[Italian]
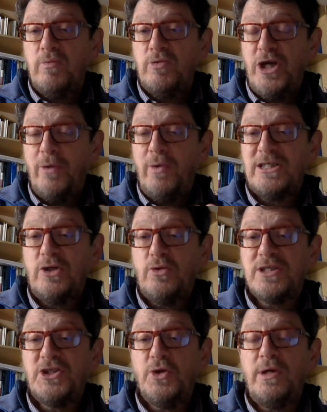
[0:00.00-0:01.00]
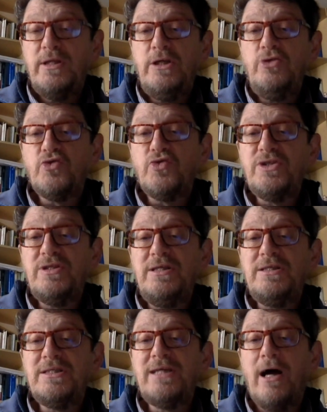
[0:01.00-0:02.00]
c'è una situazione di
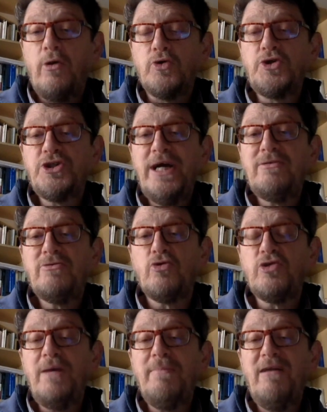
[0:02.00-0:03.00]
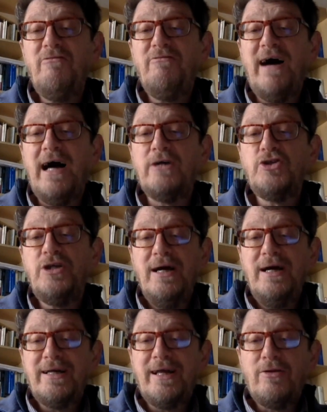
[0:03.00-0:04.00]
ingiustizia, lo scettro dei malvagi
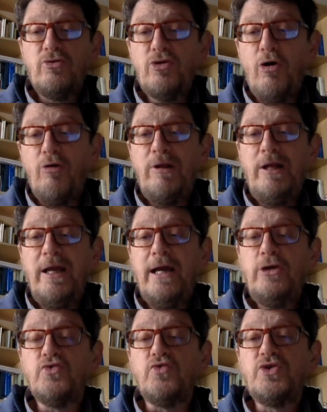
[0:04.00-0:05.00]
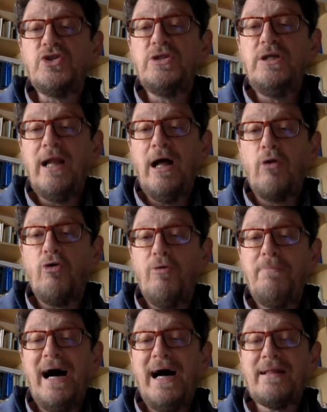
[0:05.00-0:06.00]
che toglie ai giusti la loro
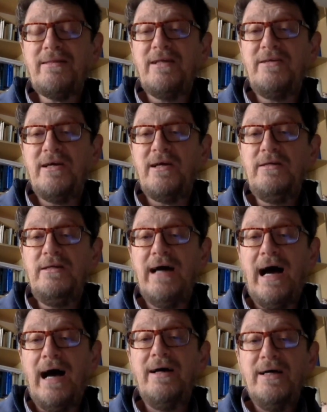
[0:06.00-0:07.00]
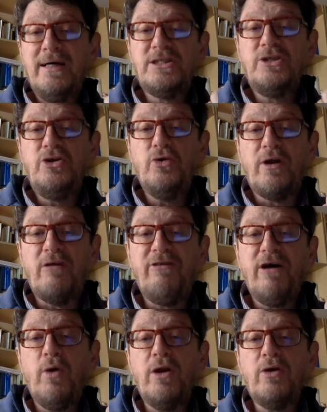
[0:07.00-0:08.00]
parte di eredità. Signore,
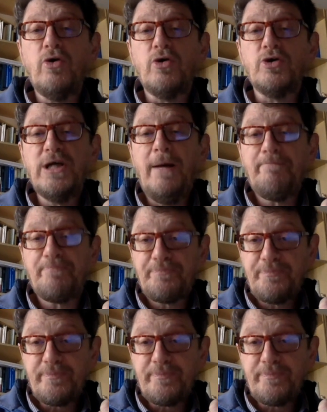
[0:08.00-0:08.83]
fa qualcosa